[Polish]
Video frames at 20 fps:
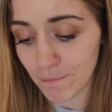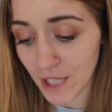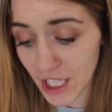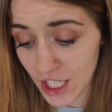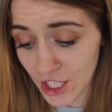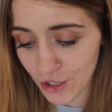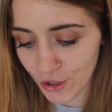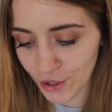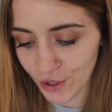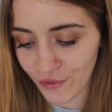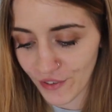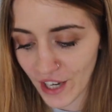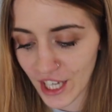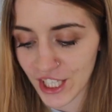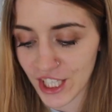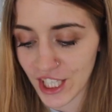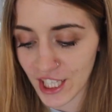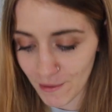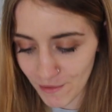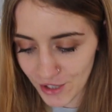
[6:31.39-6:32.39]
52,
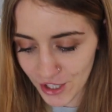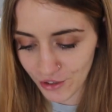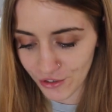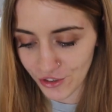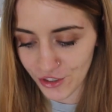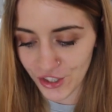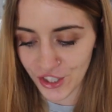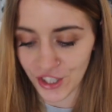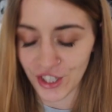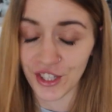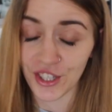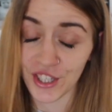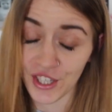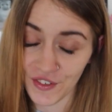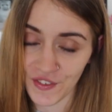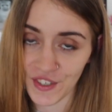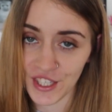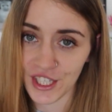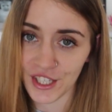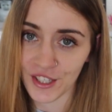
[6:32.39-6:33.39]
73,
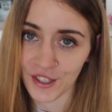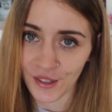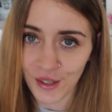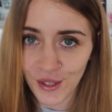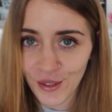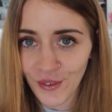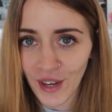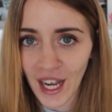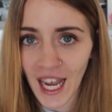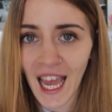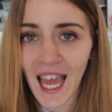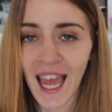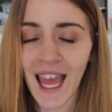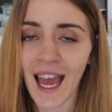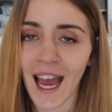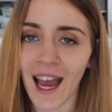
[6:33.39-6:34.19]
92,